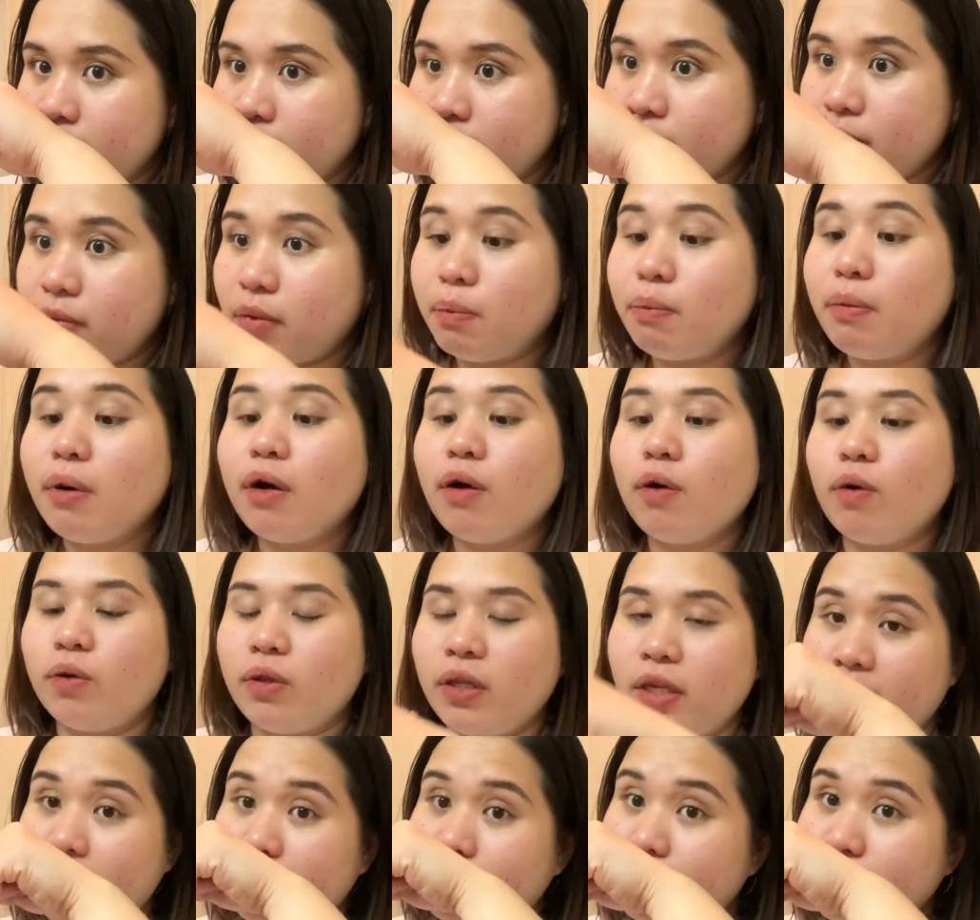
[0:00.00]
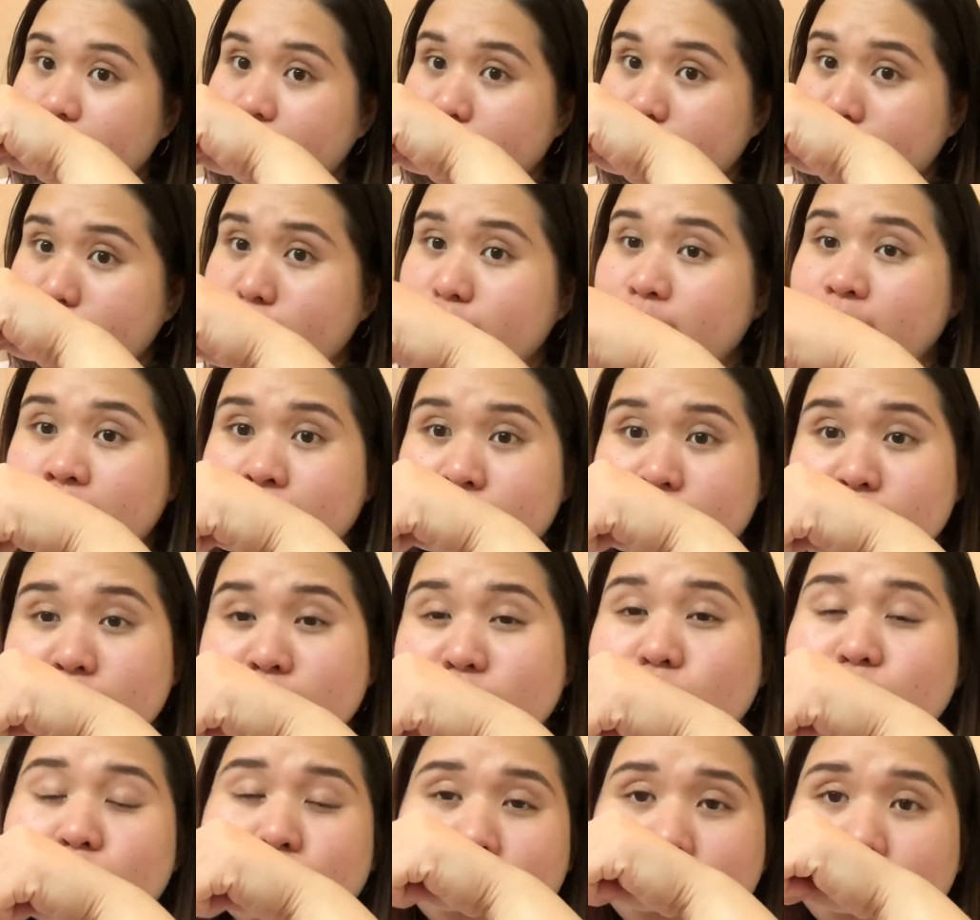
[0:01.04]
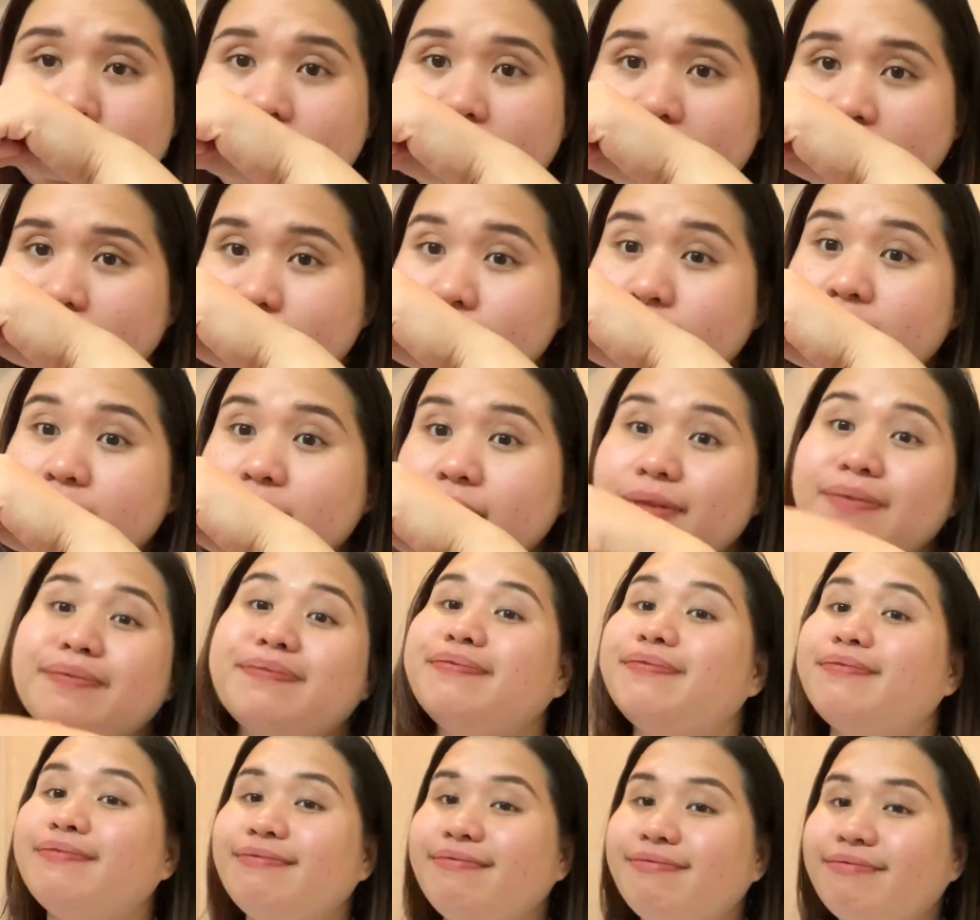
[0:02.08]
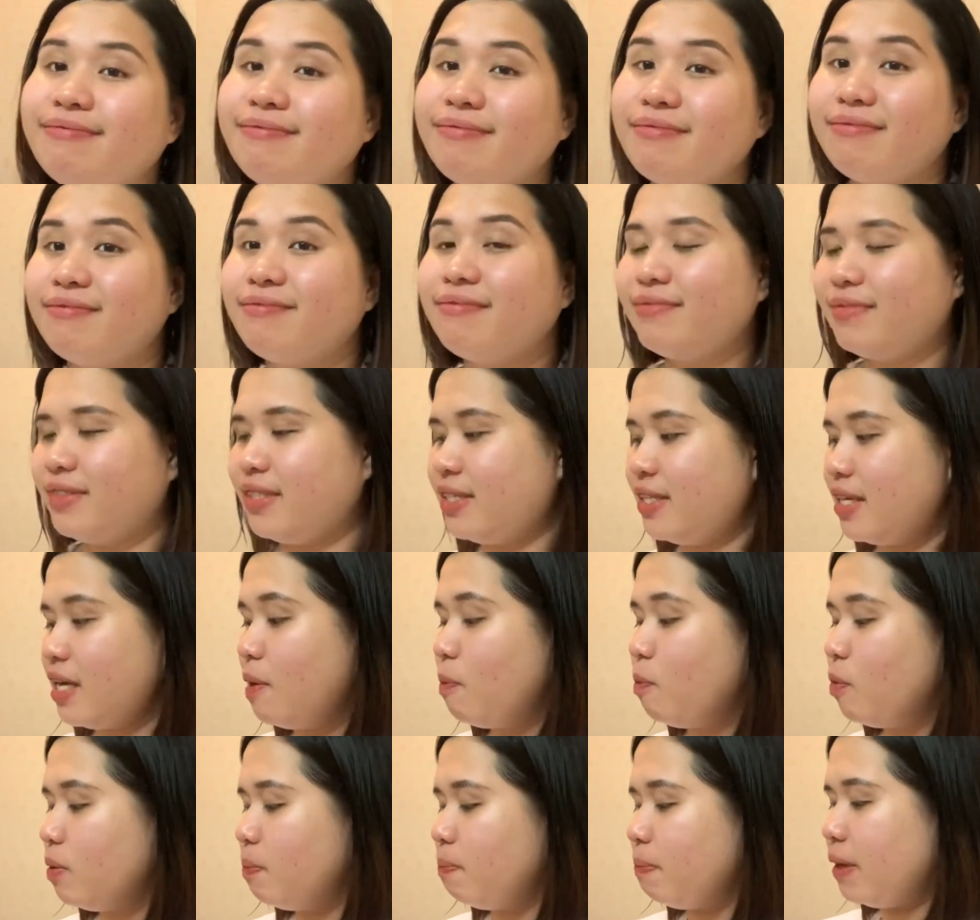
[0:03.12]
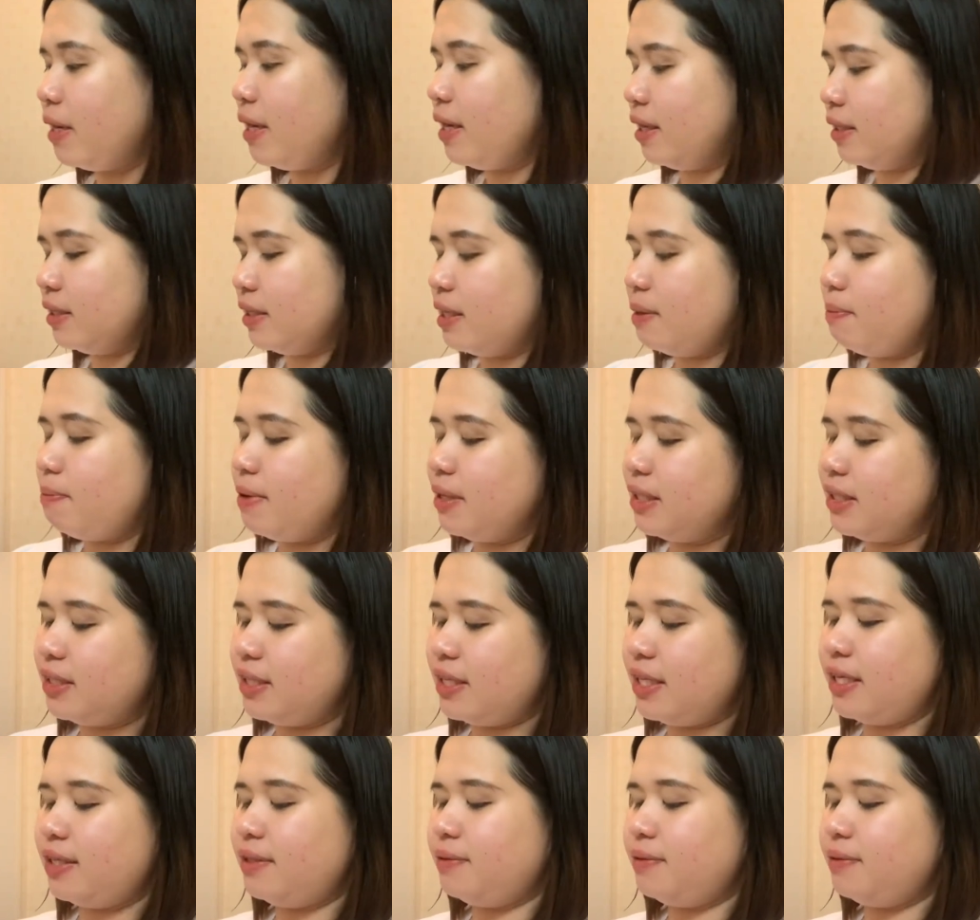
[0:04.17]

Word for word: Mabango din. Sobra. Sobra. Amoy pa lang, the best na.